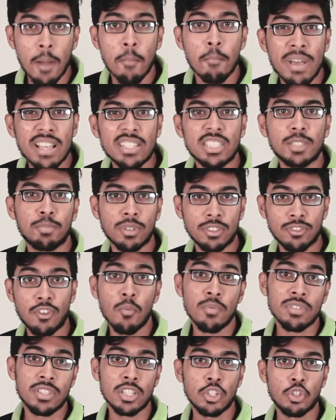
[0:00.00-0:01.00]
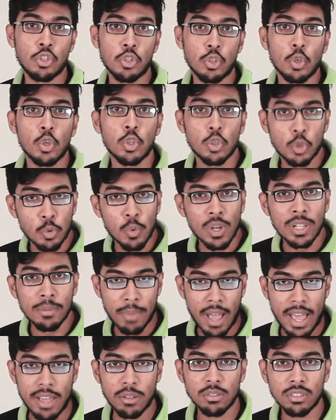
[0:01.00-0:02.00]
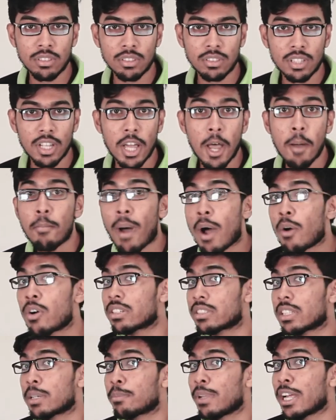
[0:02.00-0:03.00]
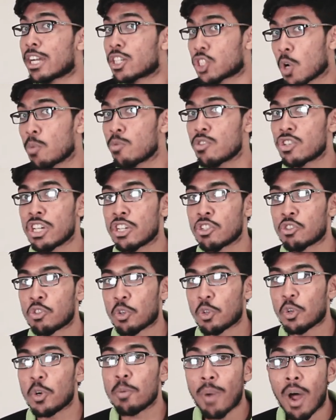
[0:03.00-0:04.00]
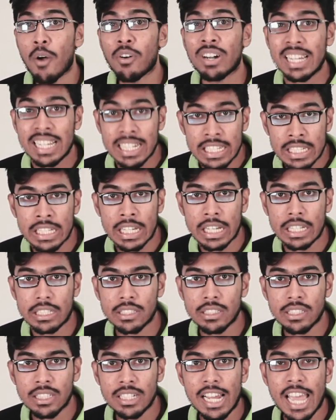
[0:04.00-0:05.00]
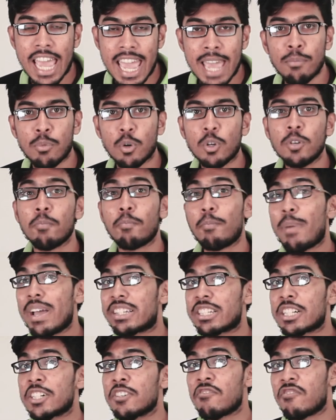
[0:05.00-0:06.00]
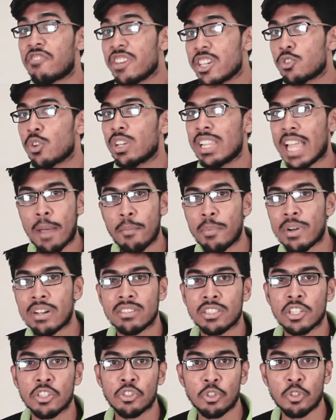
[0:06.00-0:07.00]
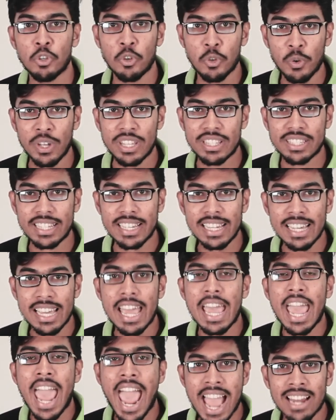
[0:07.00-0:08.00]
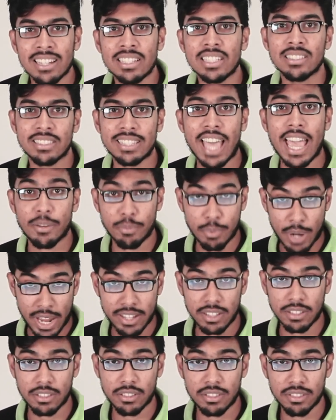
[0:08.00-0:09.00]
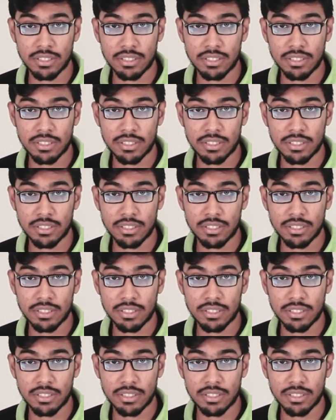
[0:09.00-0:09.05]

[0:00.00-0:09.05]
বেস্ট পারফরমেন্সের জন্য ডুয়াল বায়োস পাওয়ার সাপ্লাই সমস্যার জন্য পাওয়ার ইন্ডিকেটর এবং বেটার ভিজুয়াল অ্যাপিয়ারেন্সের জন্য রয়েছে অ্যান্টি স্যাক ব্র্যাকেট